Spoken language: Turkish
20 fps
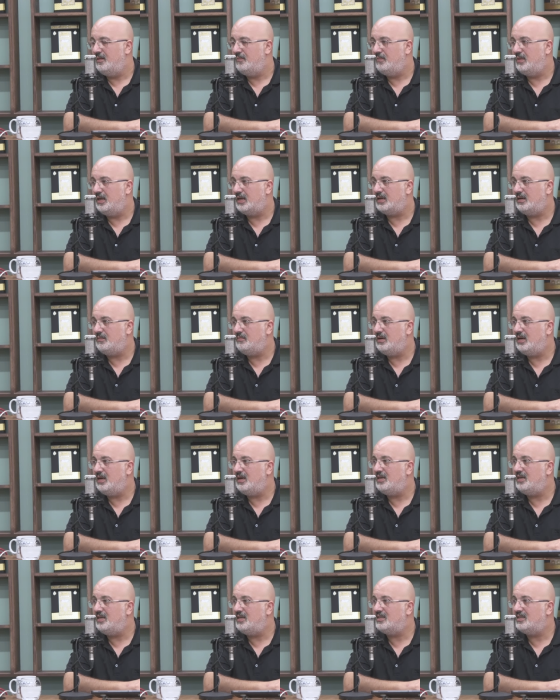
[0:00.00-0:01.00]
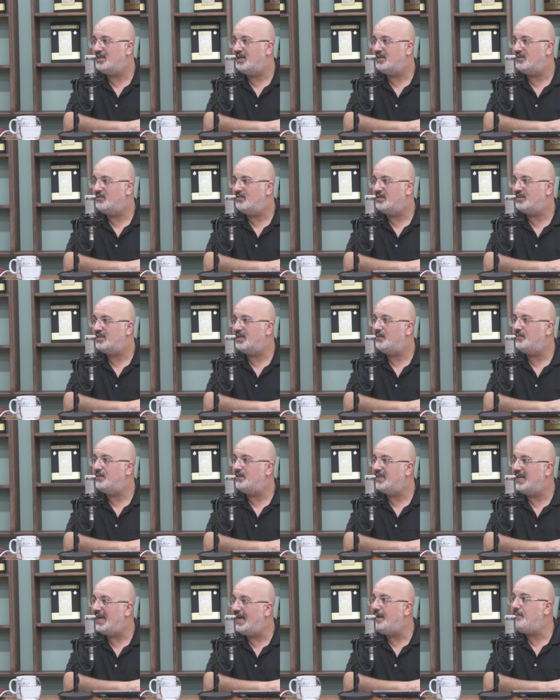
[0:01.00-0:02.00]
Peygamber aleyhissalatü
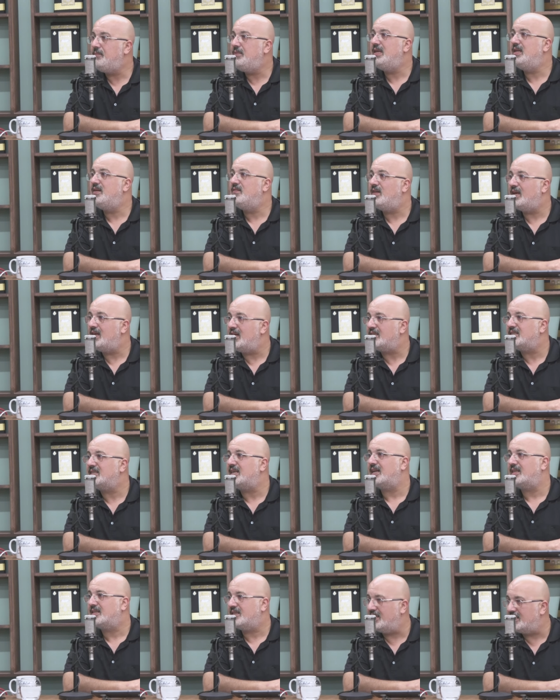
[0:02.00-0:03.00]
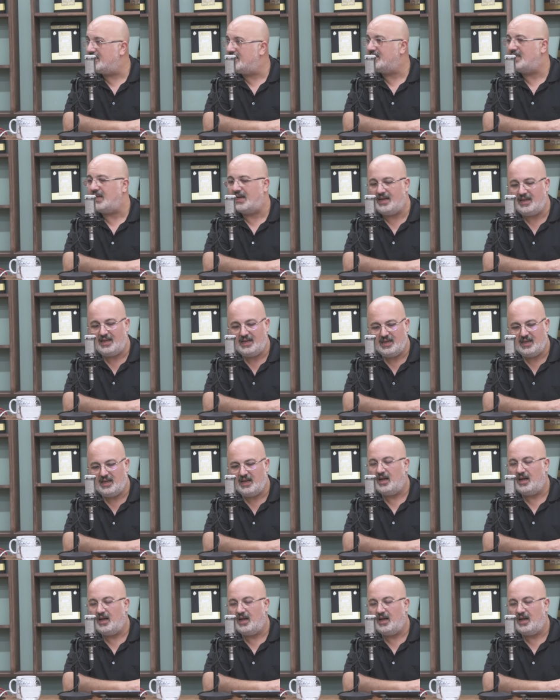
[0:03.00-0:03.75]
vesselamın emir ve yasakları da